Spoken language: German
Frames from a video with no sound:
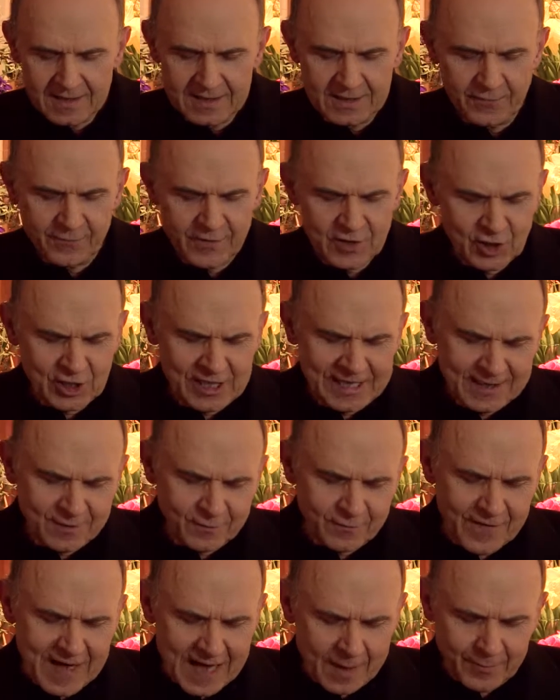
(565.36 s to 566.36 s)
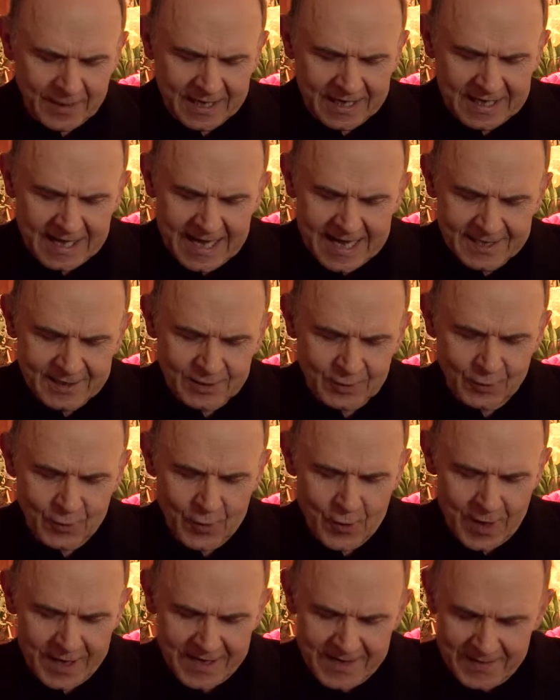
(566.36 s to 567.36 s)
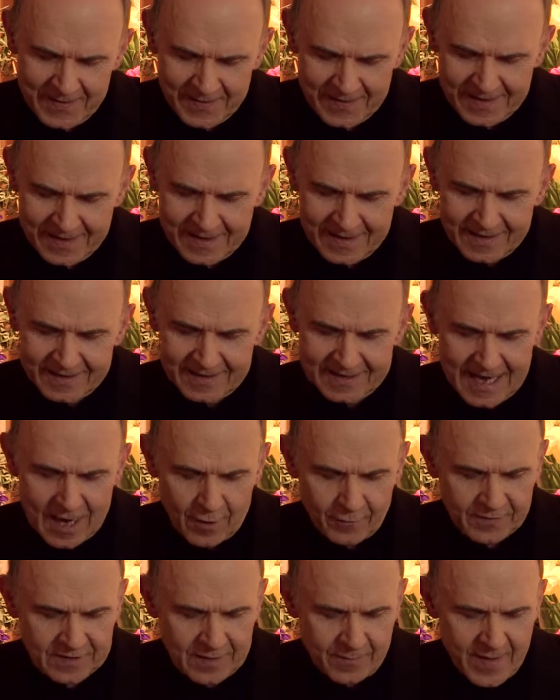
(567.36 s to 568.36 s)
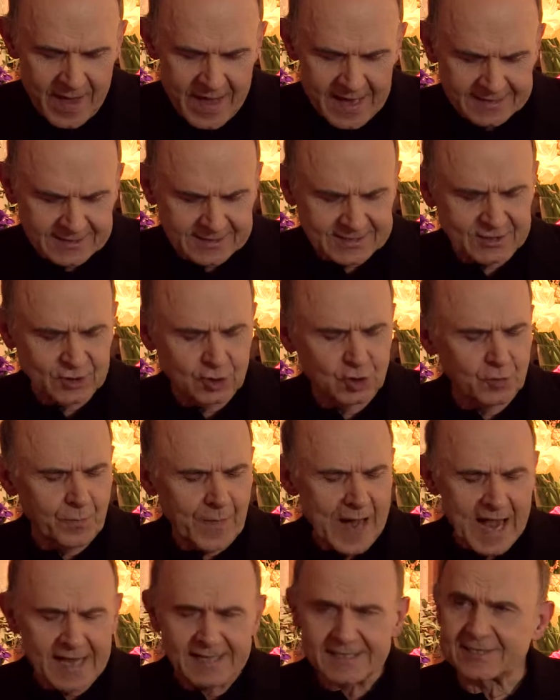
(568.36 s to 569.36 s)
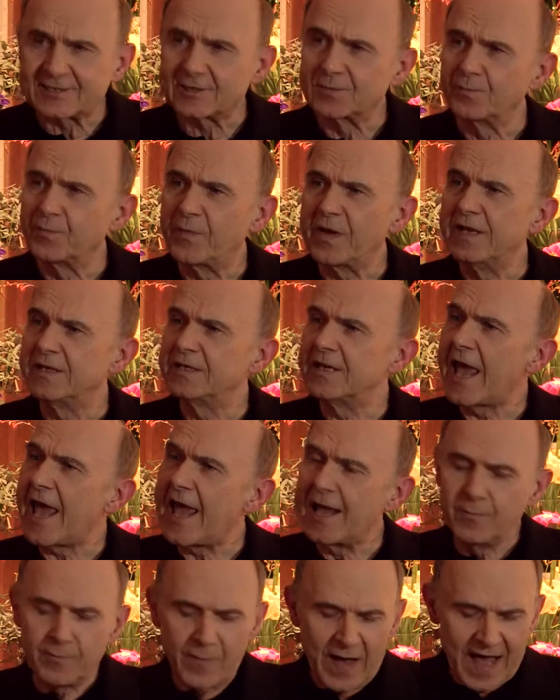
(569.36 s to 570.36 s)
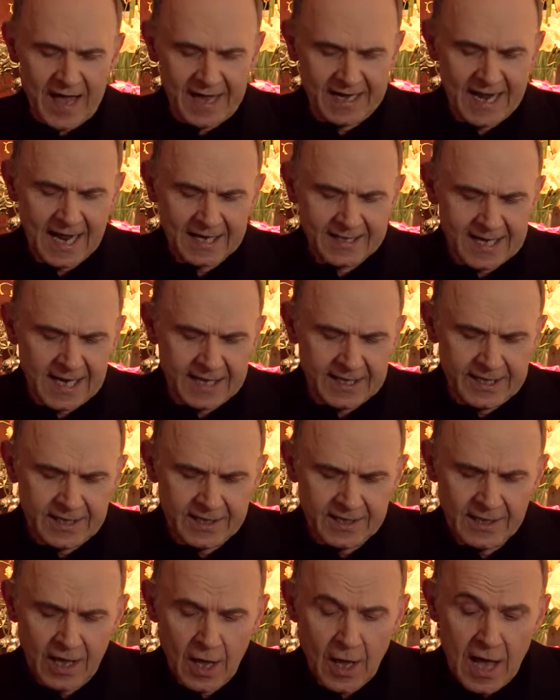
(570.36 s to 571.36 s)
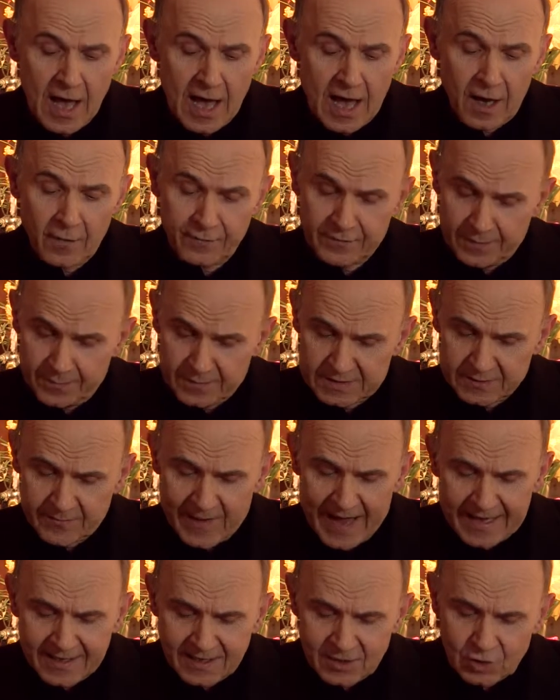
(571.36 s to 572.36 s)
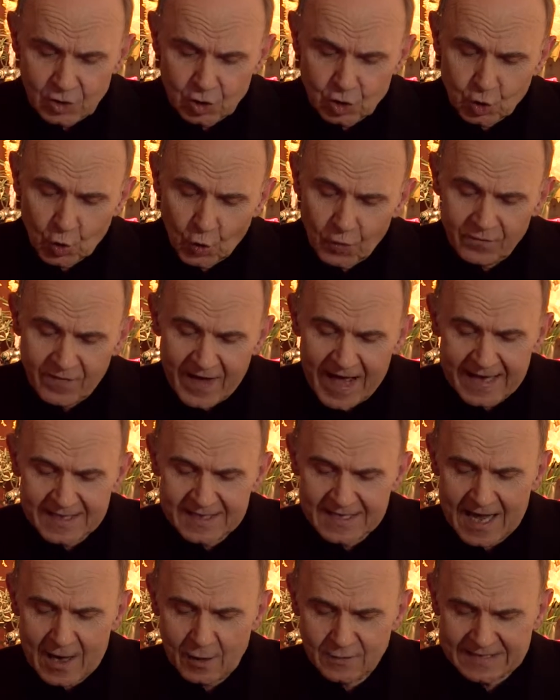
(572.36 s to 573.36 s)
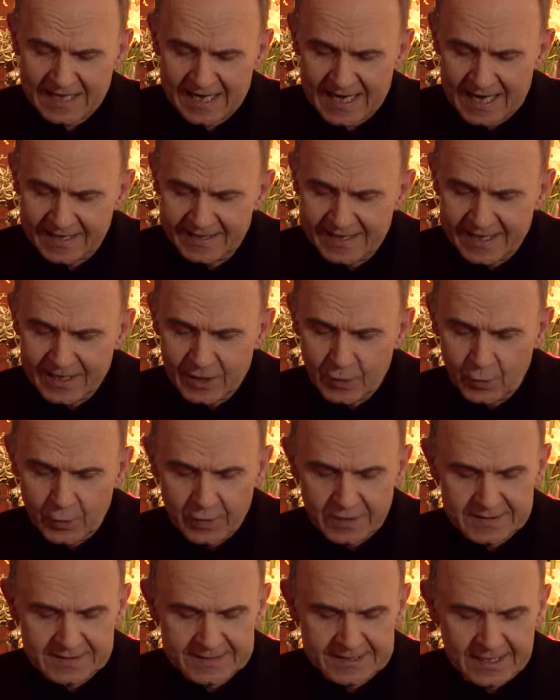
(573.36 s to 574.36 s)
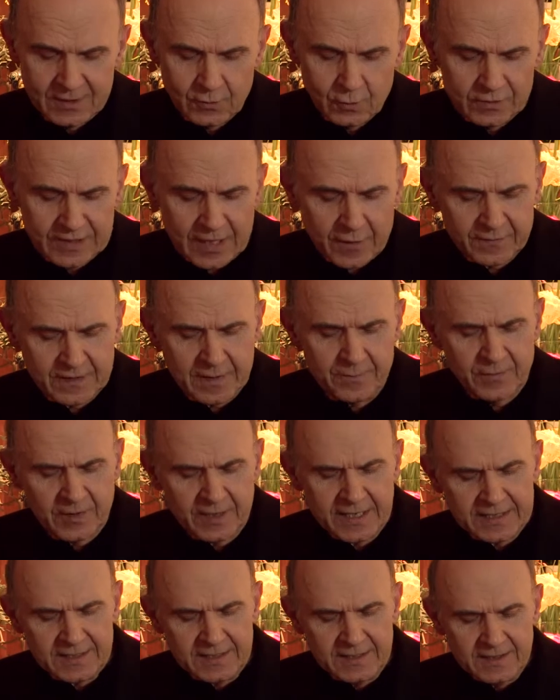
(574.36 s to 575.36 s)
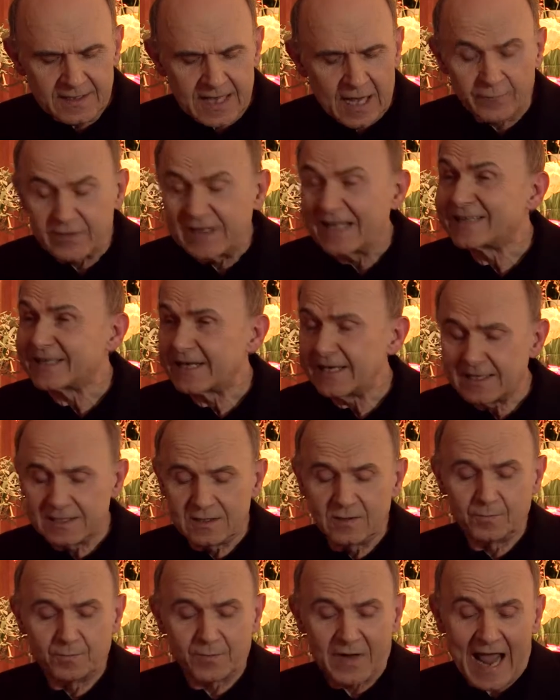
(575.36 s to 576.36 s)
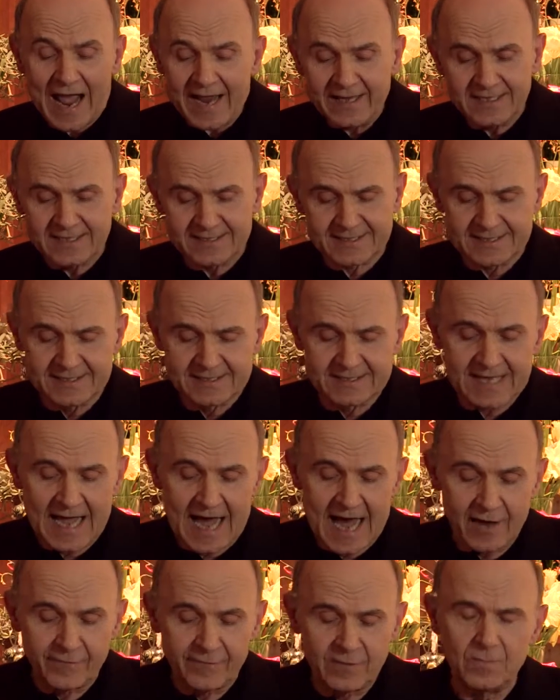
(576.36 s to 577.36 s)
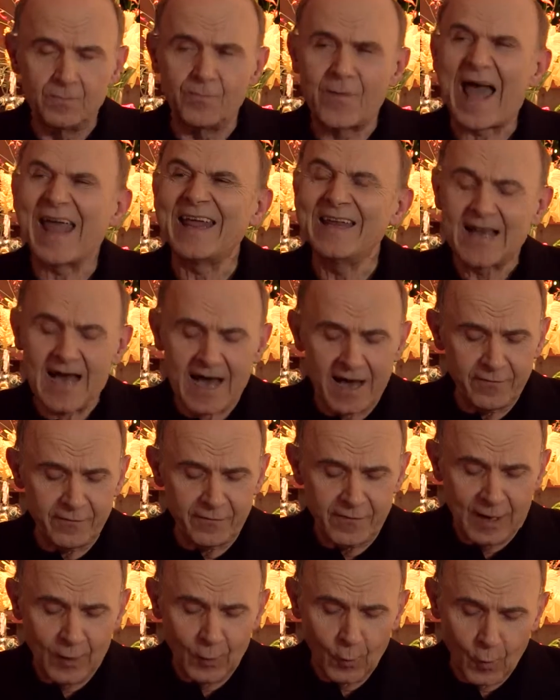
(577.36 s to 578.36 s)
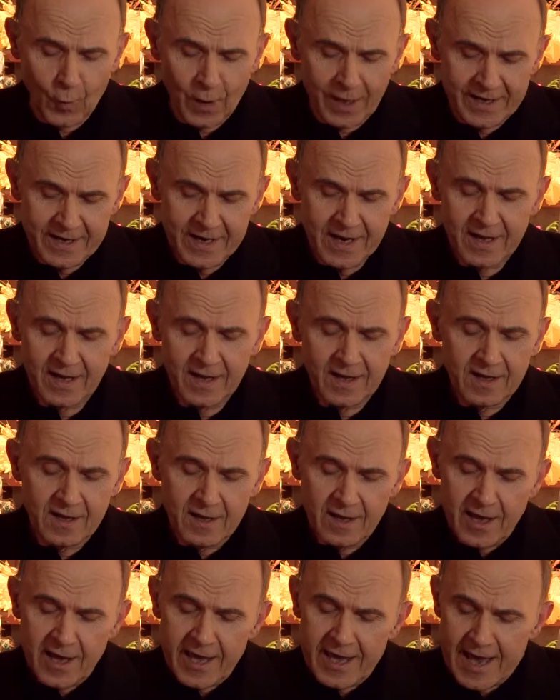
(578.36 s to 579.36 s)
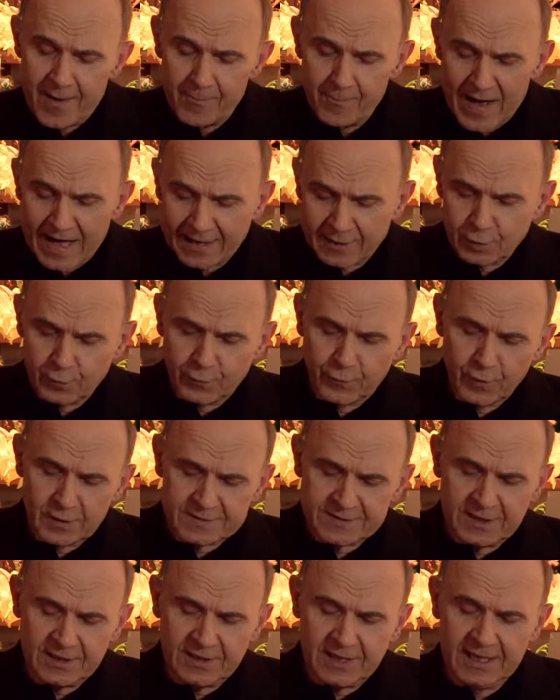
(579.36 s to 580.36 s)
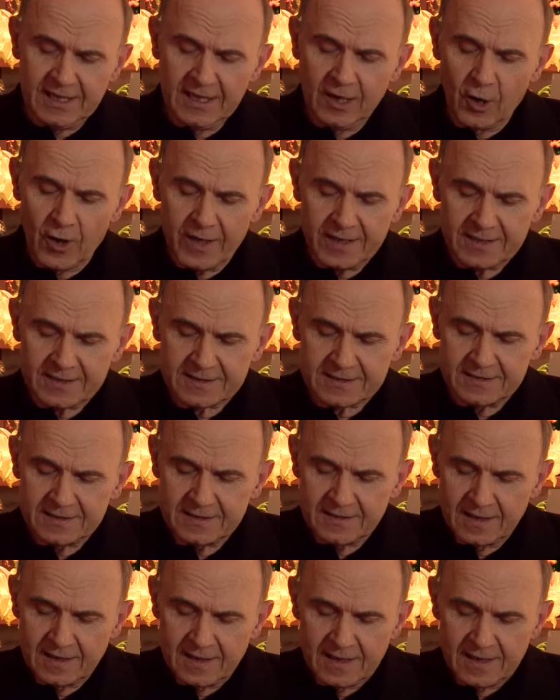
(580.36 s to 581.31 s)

Die verschiedenfarbigen Lichtröhren, die auf dem ersten schmalsten Bild eng beieinander liegen, auf dem zweiten schon weiter auseinandergerückt sind und auf, dem dritten, auf der dritten breitesten Tafel beinahe verloren, eher matt vor sich hinleuchten,